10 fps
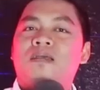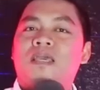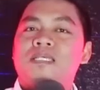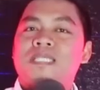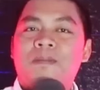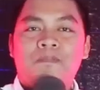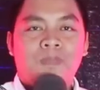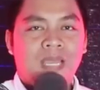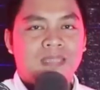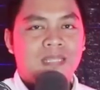Oke,
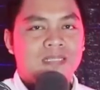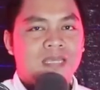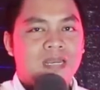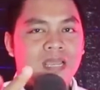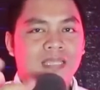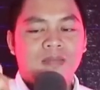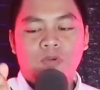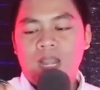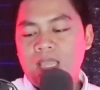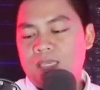sampai Tiljana. Kita
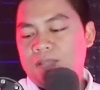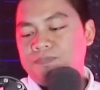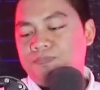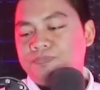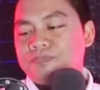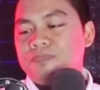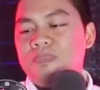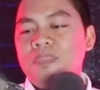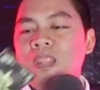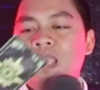buka lagi.
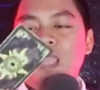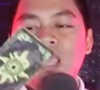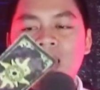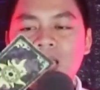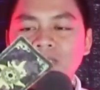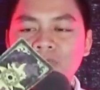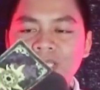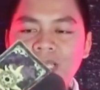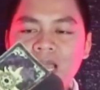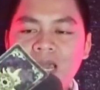Kartu
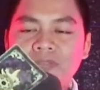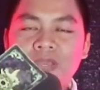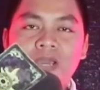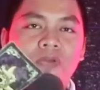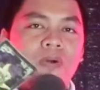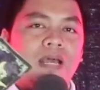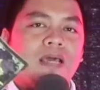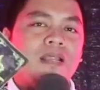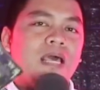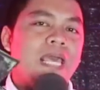ketiga, kartu yang keluar
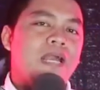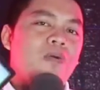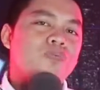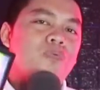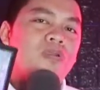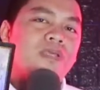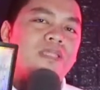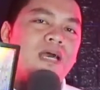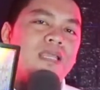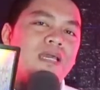adalah Egg of Sword
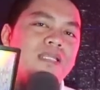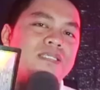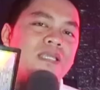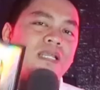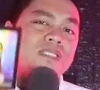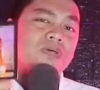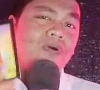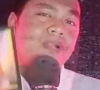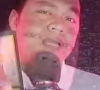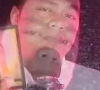kita lihat di sini ada
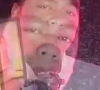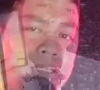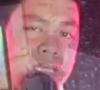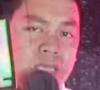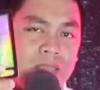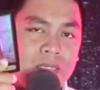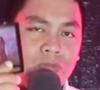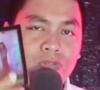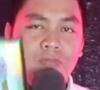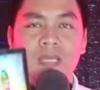seorang yang matanya
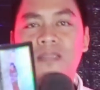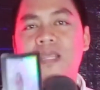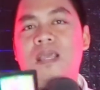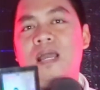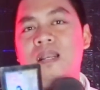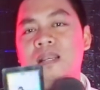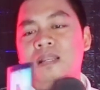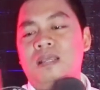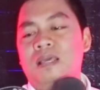tertutup dan terikat.